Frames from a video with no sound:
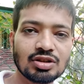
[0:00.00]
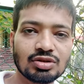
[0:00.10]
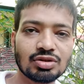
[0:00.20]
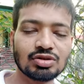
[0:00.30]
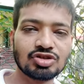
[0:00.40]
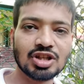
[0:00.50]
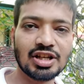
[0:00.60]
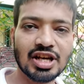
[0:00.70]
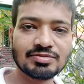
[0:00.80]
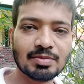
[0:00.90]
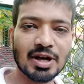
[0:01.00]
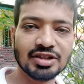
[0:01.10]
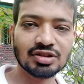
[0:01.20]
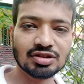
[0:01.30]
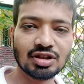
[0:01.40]
तो चलिए आज मैं
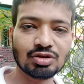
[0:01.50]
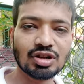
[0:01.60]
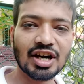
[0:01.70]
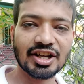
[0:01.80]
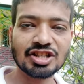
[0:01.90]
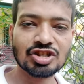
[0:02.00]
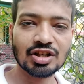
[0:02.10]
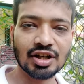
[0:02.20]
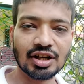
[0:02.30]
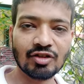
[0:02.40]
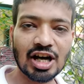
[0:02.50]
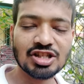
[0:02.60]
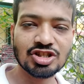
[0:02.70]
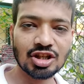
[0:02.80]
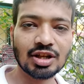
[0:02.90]
बात करता हूँ राकेश
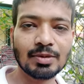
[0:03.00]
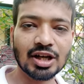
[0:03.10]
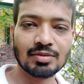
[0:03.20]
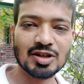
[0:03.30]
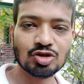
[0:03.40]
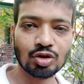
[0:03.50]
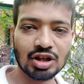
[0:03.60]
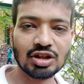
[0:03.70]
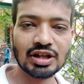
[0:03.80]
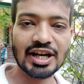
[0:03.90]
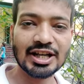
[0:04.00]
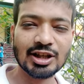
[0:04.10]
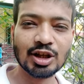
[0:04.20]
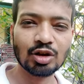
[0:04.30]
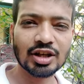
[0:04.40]
गंगवाल जी के बारे में जो कि
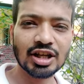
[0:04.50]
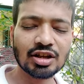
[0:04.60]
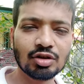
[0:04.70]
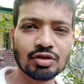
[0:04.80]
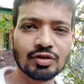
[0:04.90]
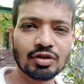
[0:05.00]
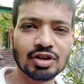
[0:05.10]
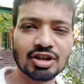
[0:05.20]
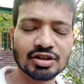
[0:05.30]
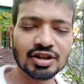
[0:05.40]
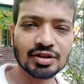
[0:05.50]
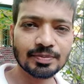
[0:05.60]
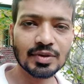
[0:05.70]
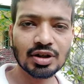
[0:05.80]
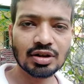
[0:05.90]
इंडिगो के को फाउंडर थे
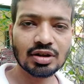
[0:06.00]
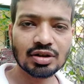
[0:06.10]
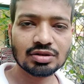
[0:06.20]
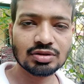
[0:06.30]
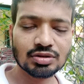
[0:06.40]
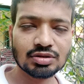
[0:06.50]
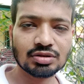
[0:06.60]
तो